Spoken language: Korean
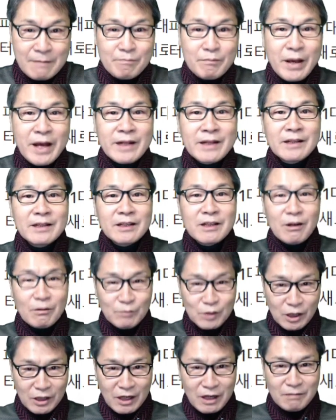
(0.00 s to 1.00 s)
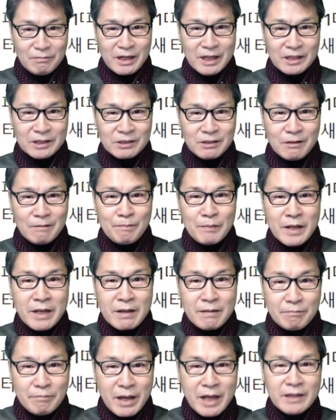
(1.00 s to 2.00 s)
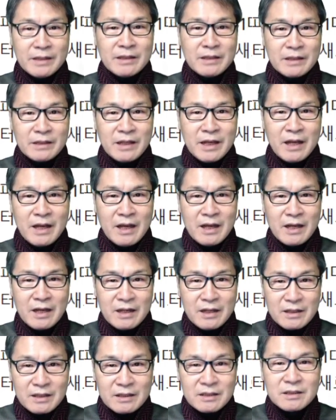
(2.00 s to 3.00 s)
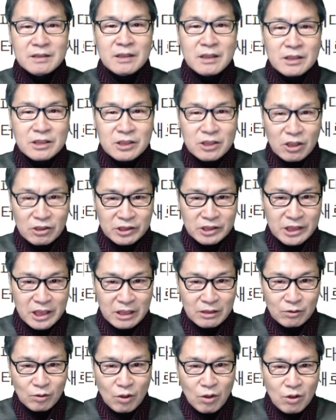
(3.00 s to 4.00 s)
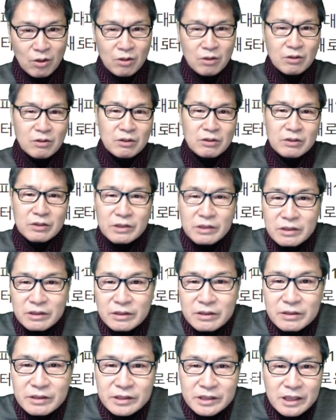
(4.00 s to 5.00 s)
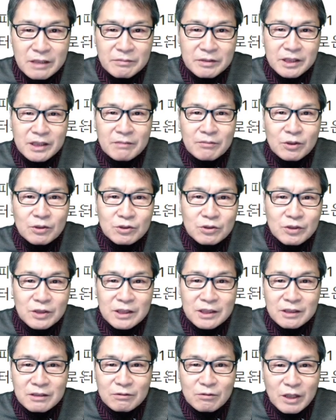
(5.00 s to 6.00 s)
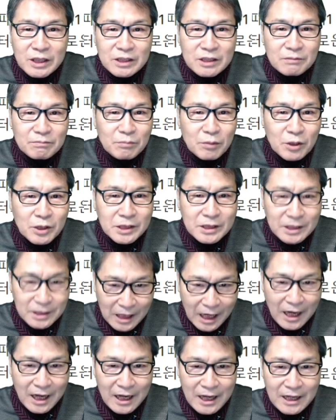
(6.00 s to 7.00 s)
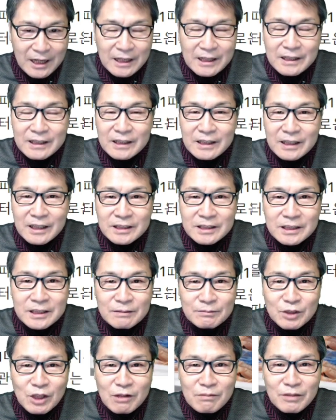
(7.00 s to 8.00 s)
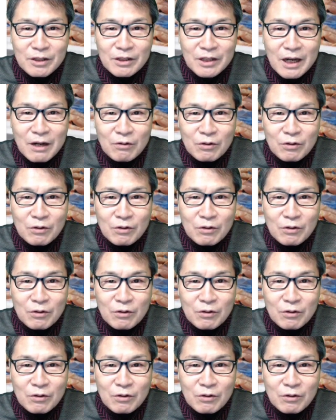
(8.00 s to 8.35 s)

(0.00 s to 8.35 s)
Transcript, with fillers: 팬들이 엄청나게 많아서 팬들의 응원 전쟁도 재밌게 볼 수 있는 관전 포인트다. 이렇게 지금 설명을